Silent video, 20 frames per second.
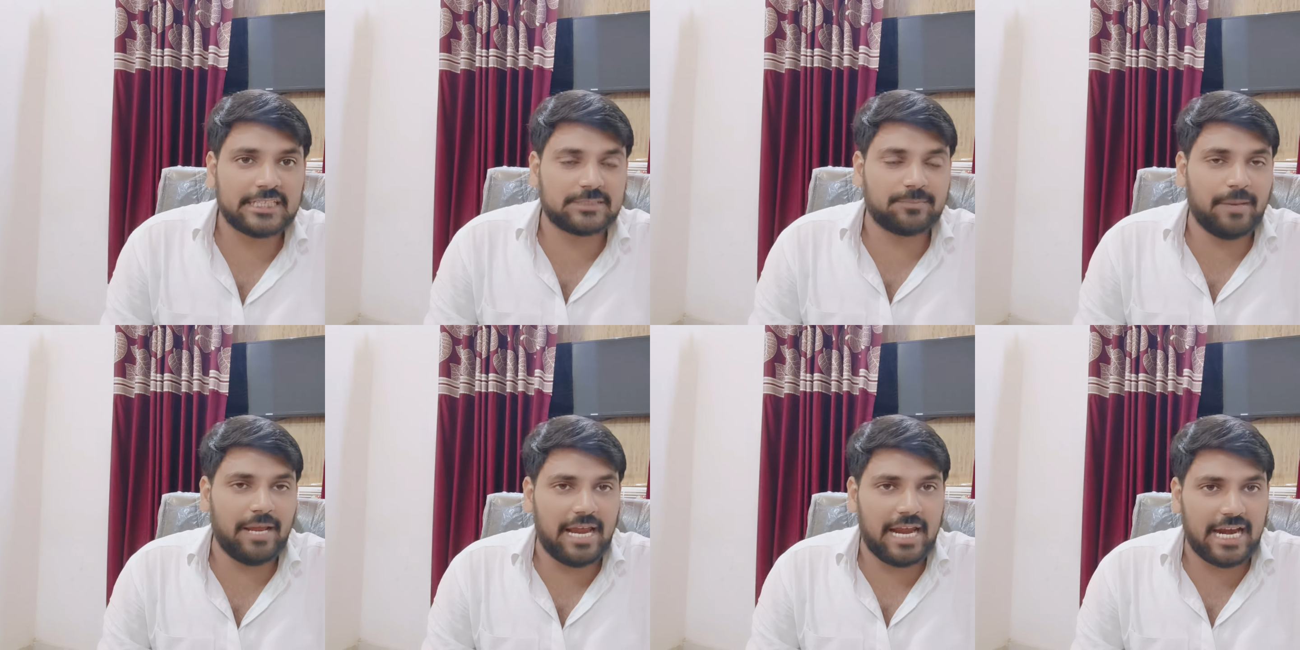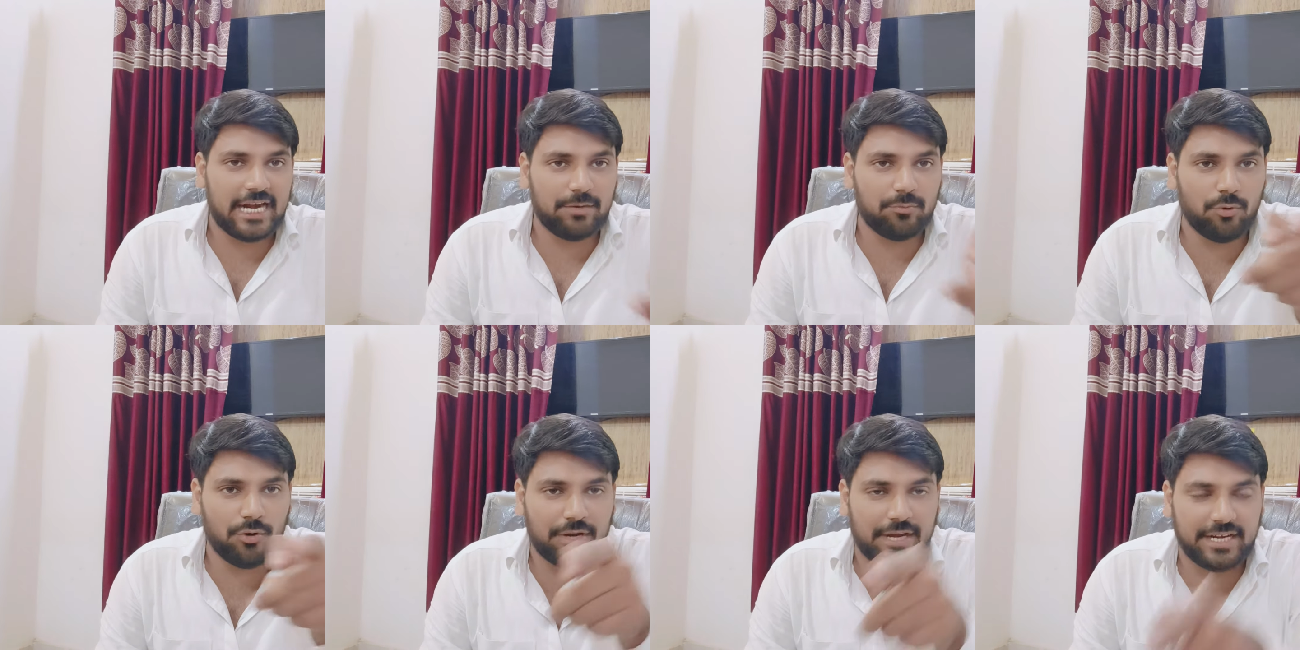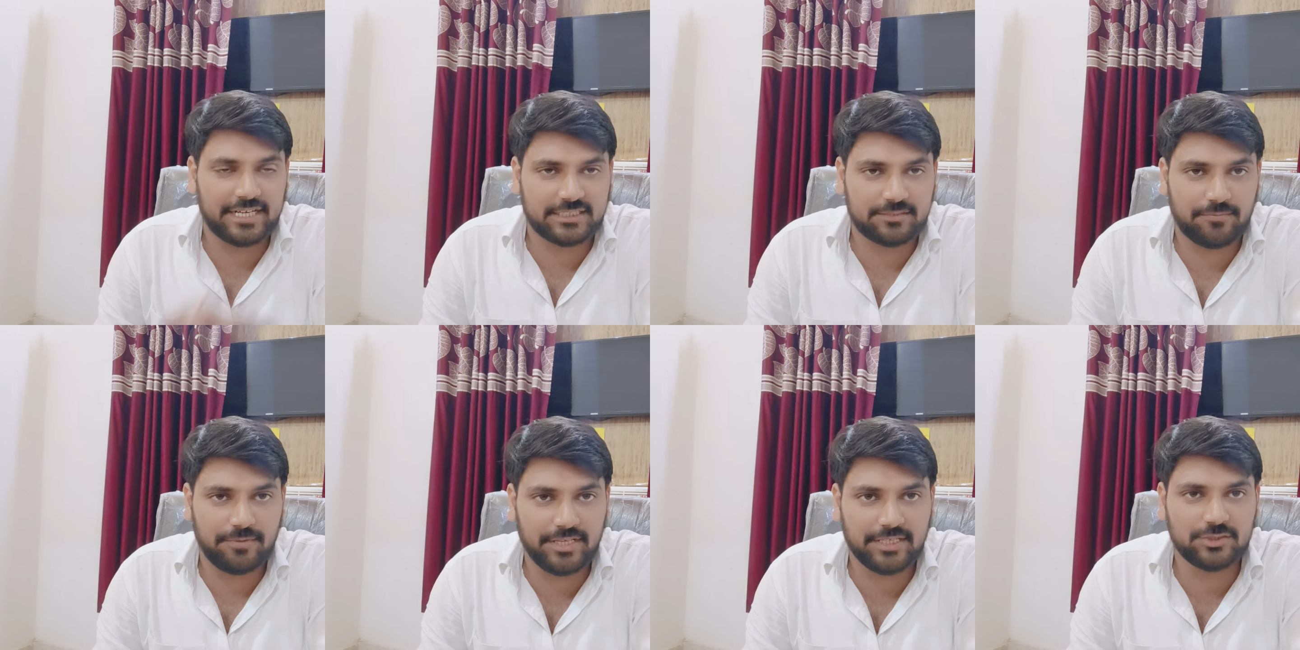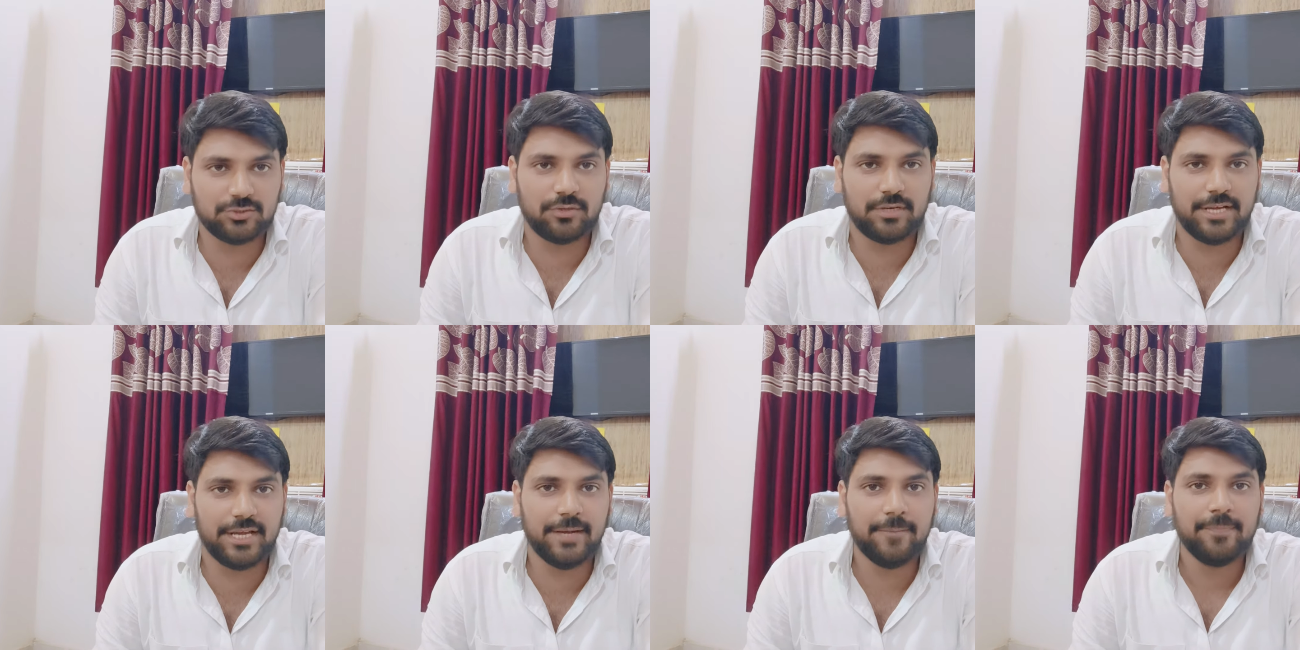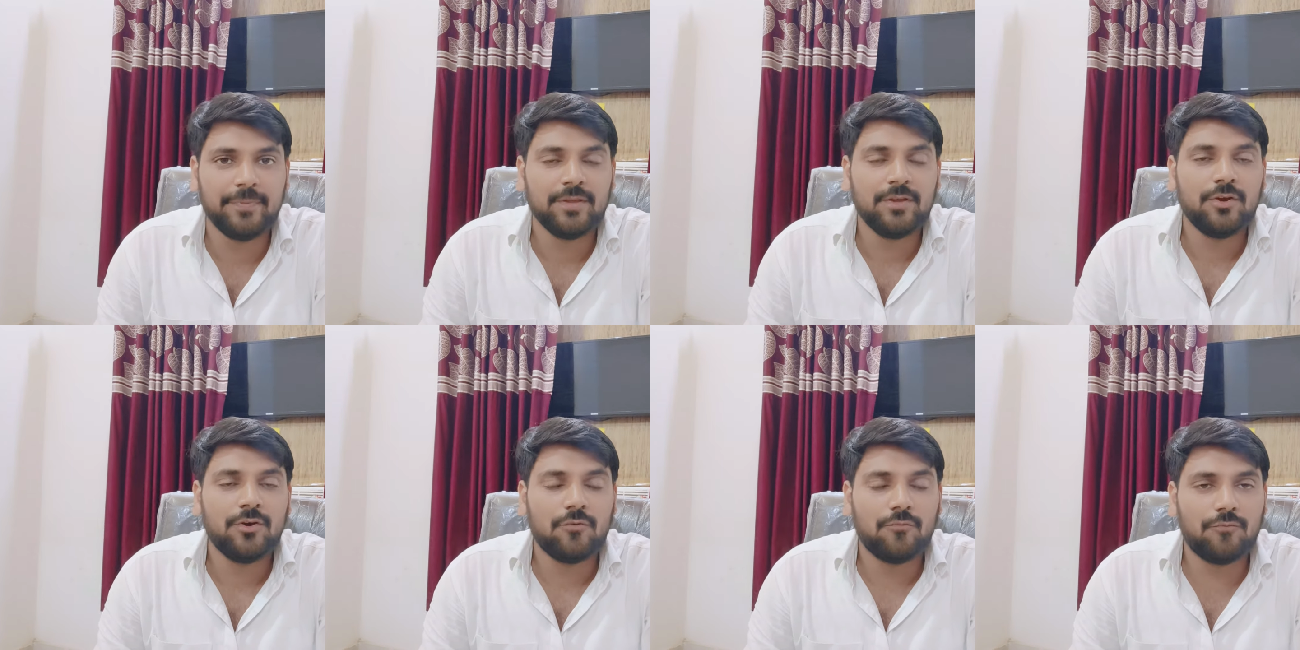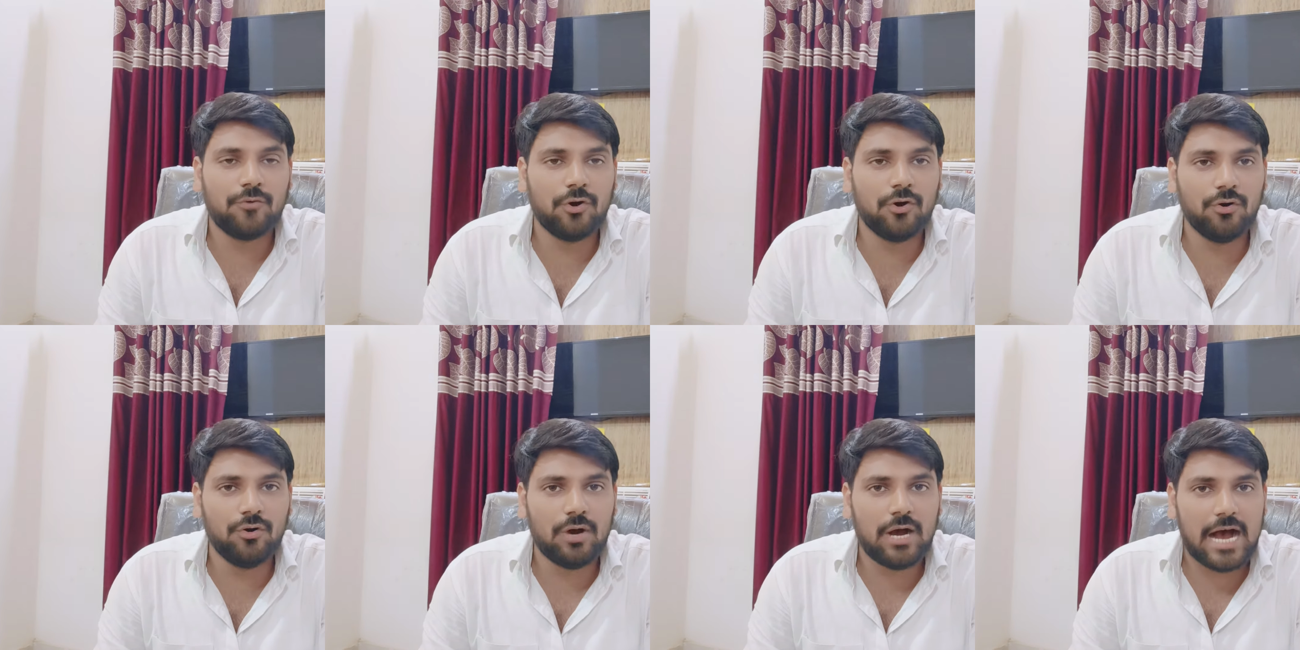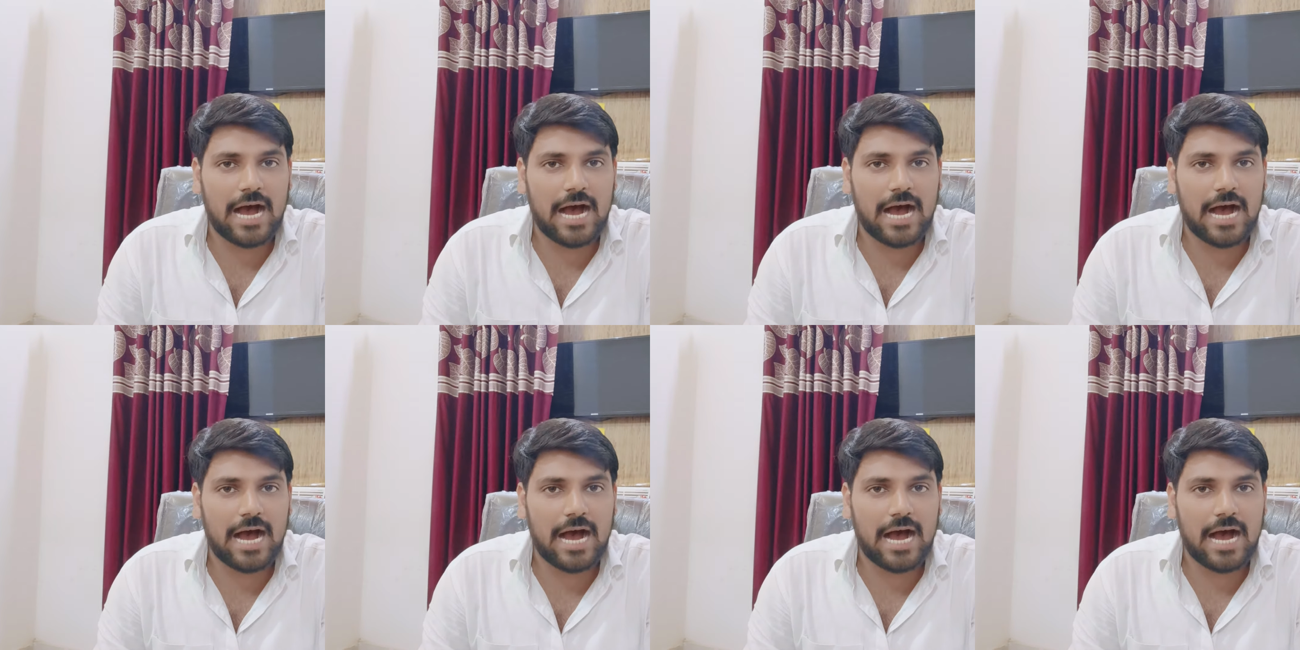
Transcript: इसमें एडवोकेट भी जो है वो